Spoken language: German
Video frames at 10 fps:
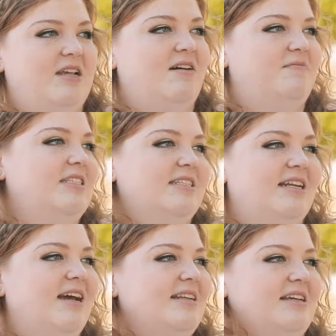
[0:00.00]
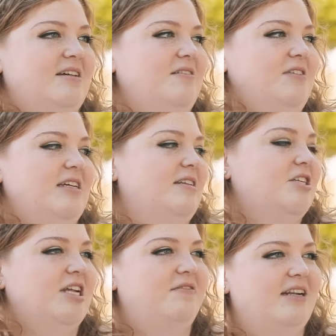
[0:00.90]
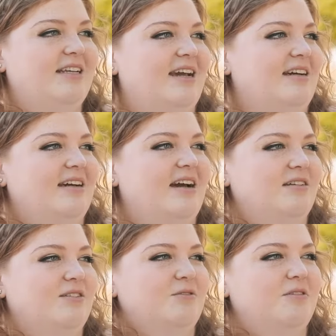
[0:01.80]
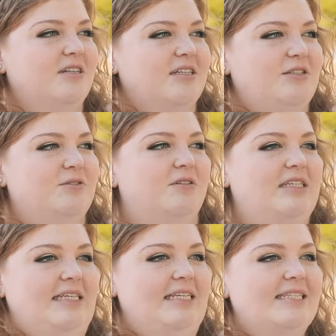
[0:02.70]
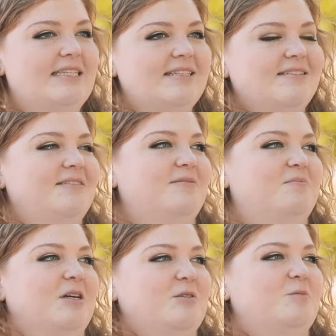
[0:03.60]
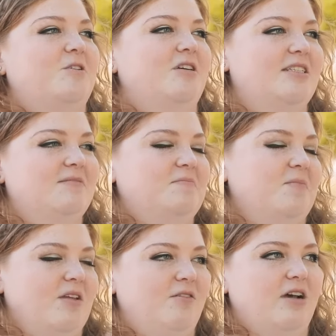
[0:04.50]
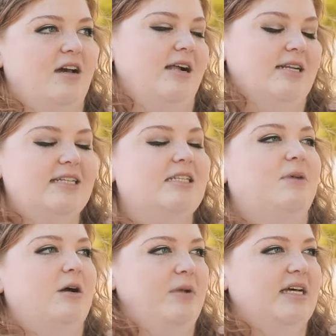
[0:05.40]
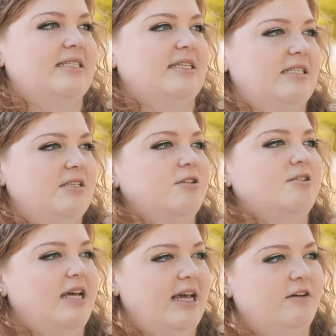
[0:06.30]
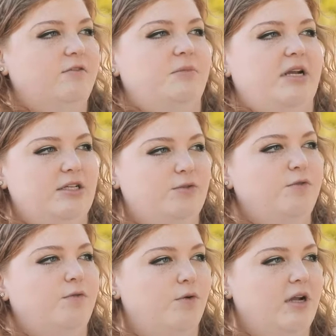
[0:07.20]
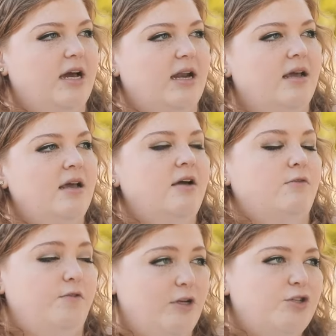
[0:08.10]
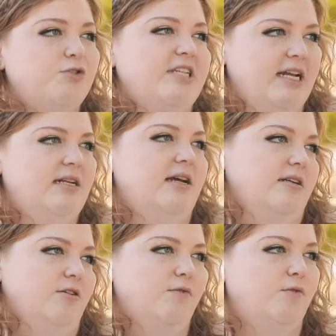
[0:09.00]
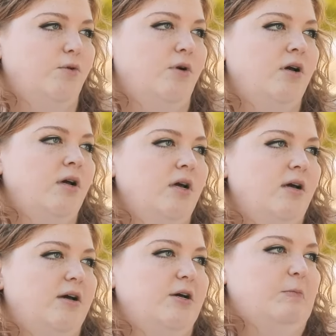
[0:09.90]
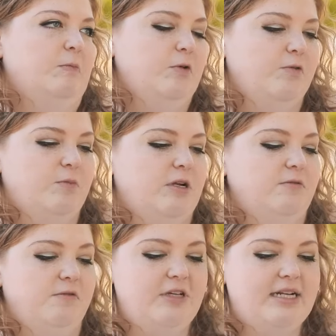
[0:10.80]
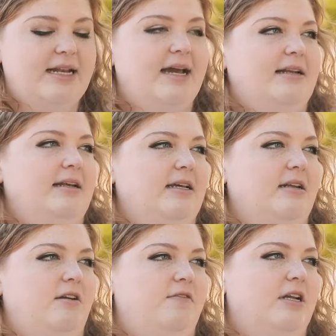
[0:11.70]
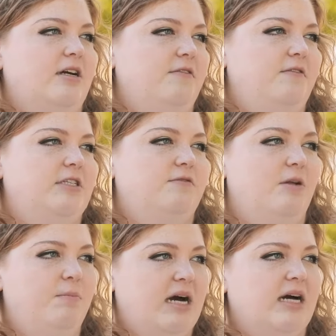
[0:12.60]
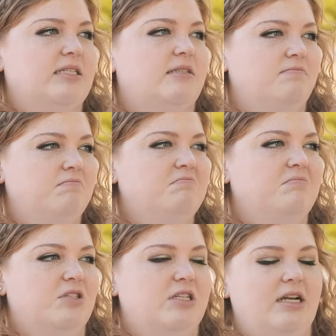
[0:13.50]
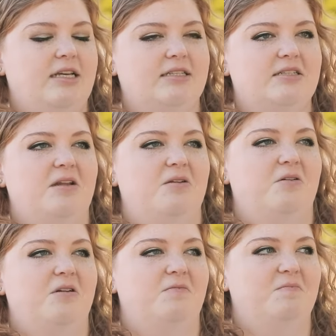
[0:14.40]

Ja, die sind dann halt eh irgendwie nach Stadtfeld gegangen, so Richtung Kiez, Magdeburgs oder halt Hasselbachplatz. Das ist auch so eine Ecke, wo man echt gut wohnen kann, wo viele Studenten halt auch wohnen ähm, und wo man viele kleine Läden hat, viele Cafés, viele Bars. Das ist eigentlich ganz nett dort.